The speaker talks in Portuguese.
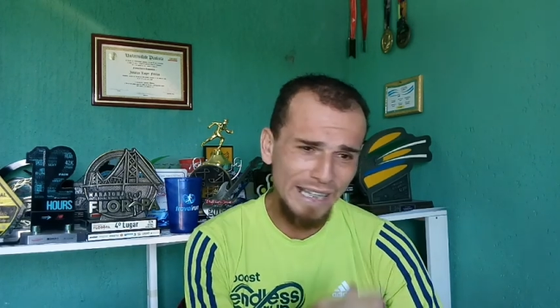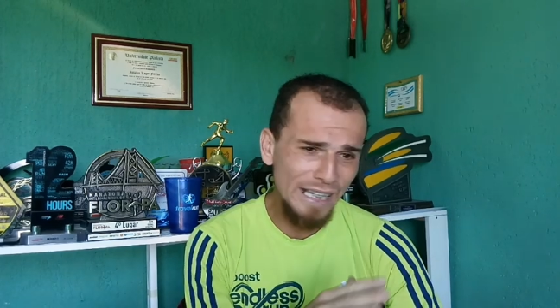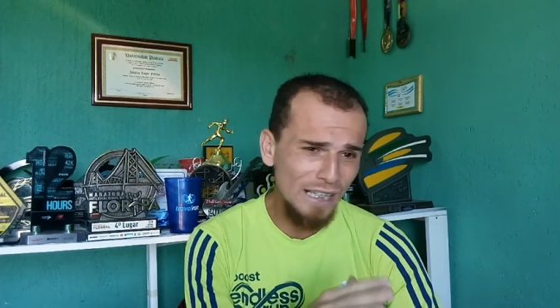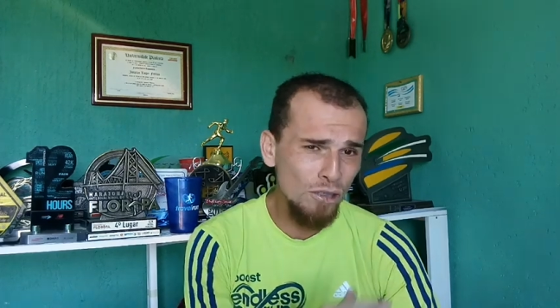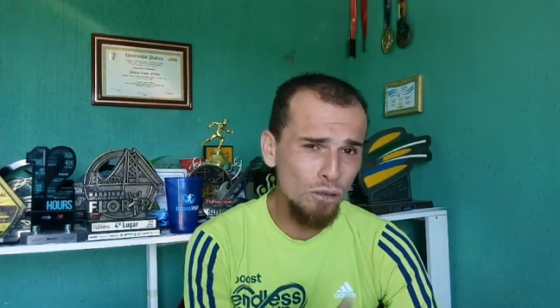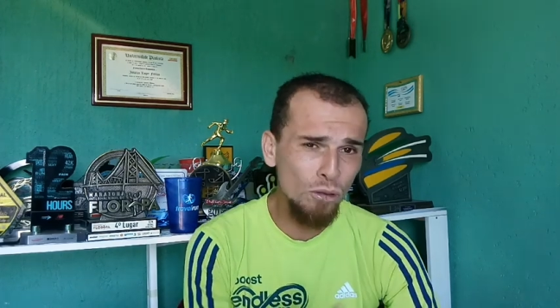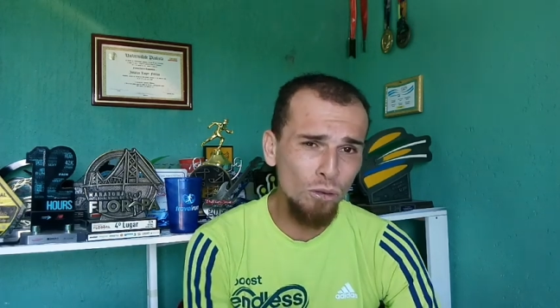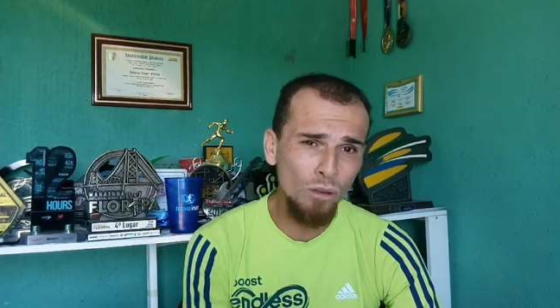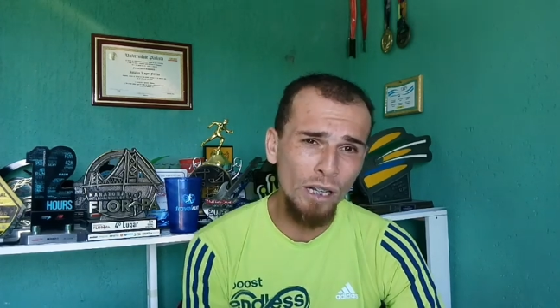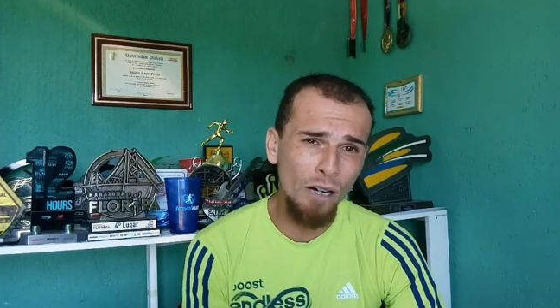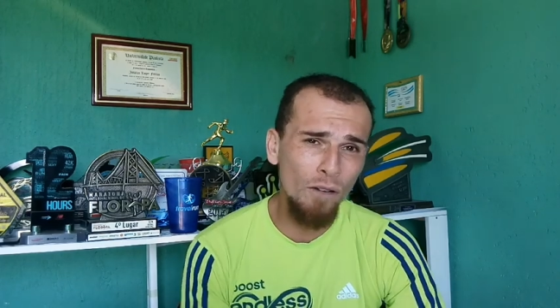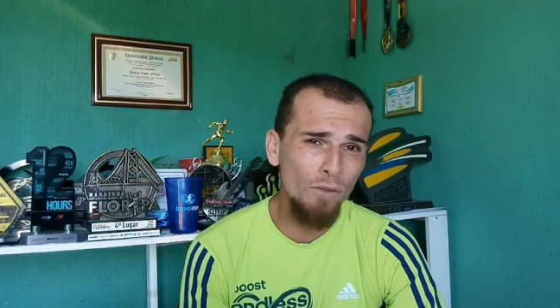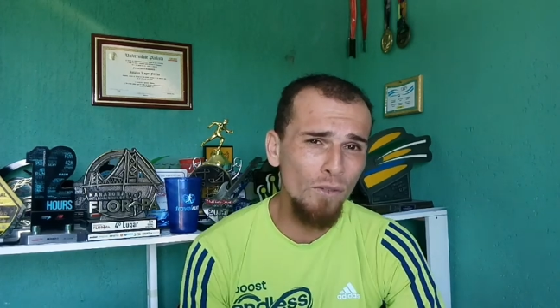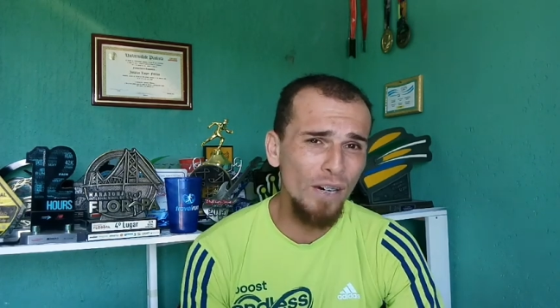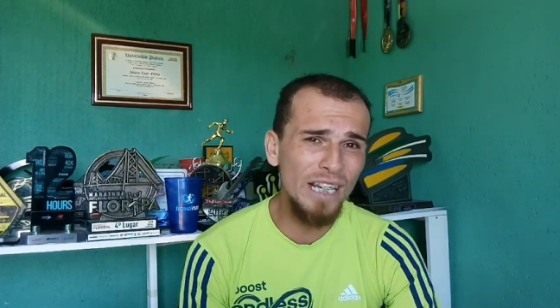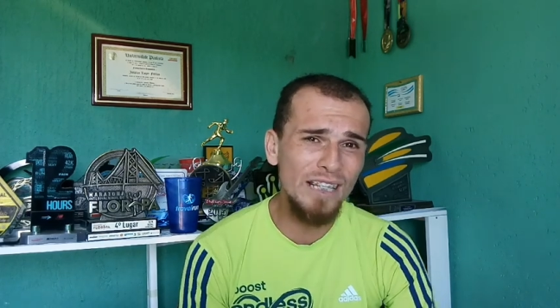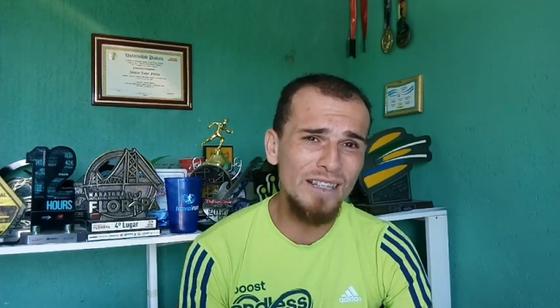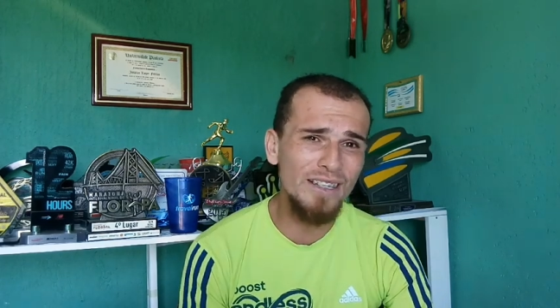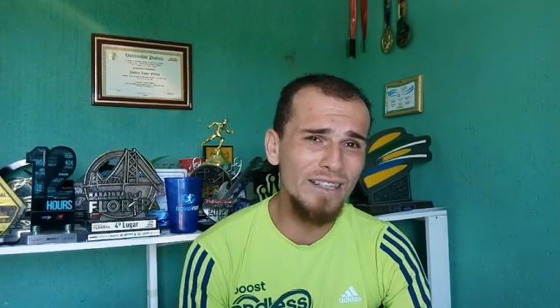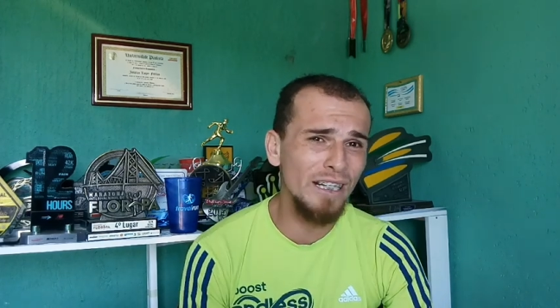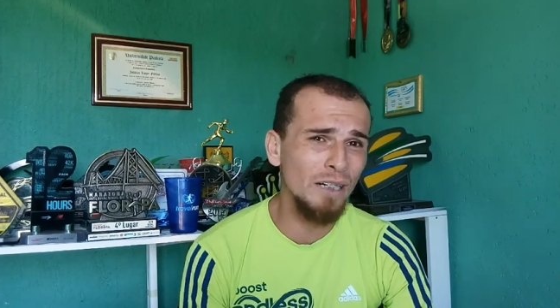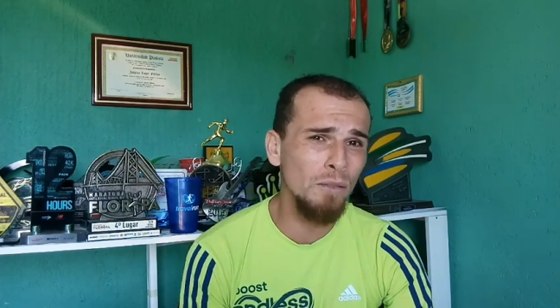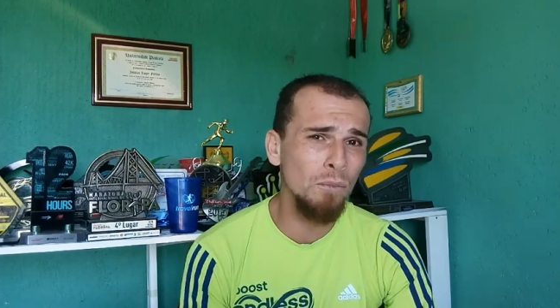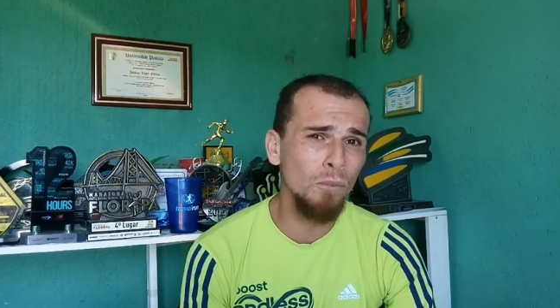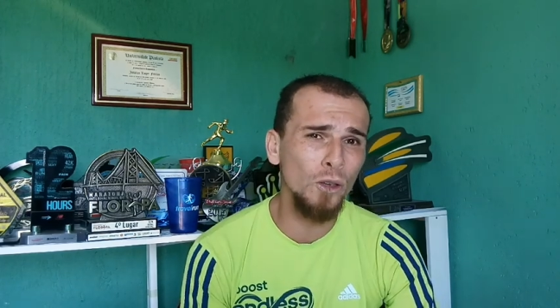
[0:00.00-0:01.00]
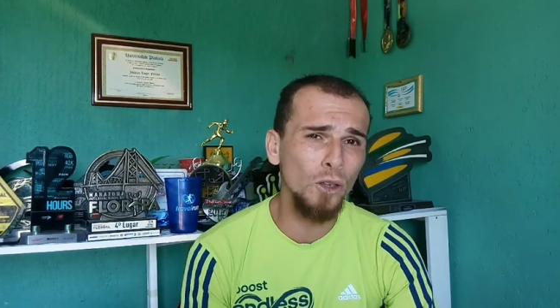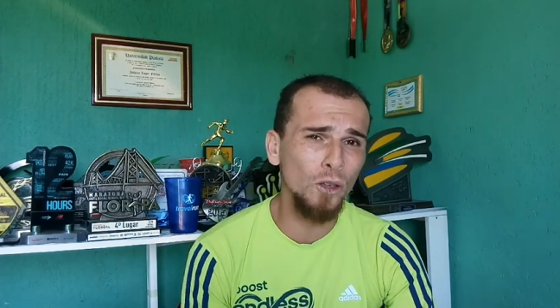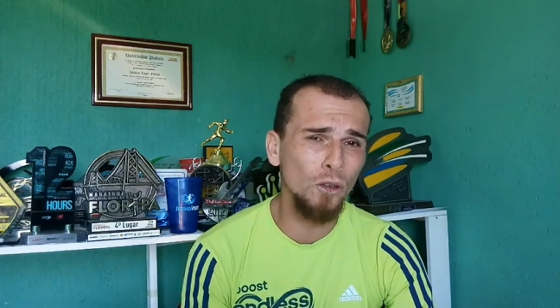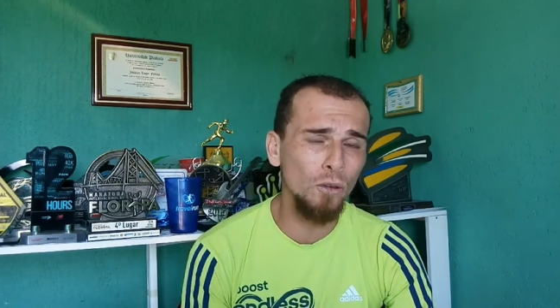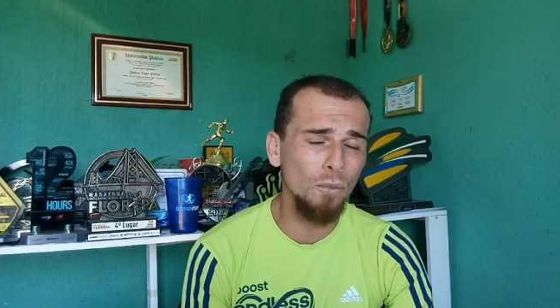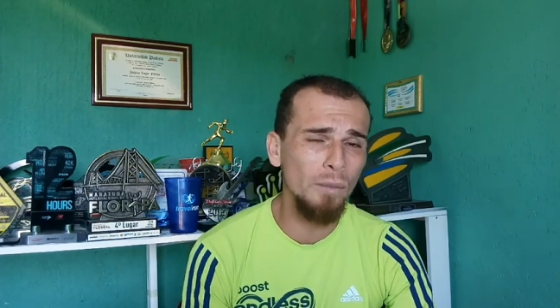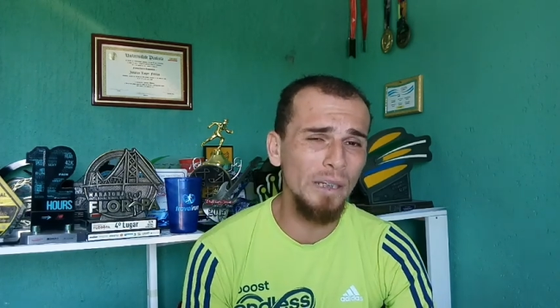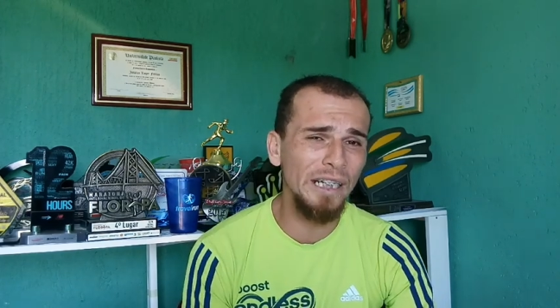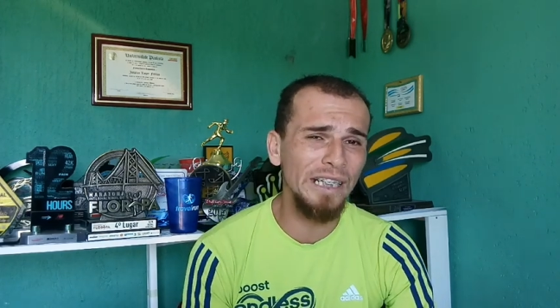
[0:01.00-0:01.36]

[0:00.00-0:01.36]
Isso não vai ser muito